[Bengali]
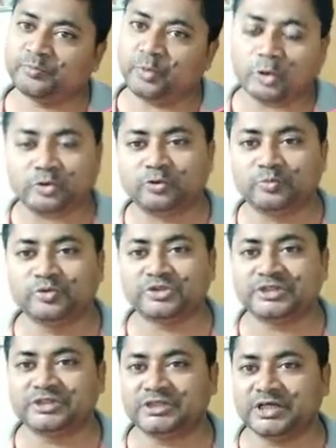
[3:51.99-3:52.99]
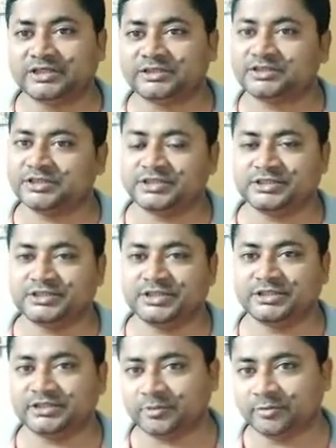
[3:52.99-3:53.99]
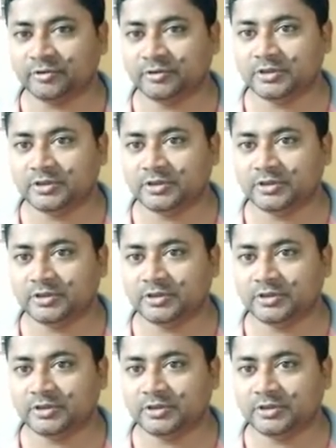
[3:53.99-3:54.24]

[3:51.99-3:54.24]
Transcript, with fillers: বক্তব্য যেটি আছে সেটি ঝেড়ে যাব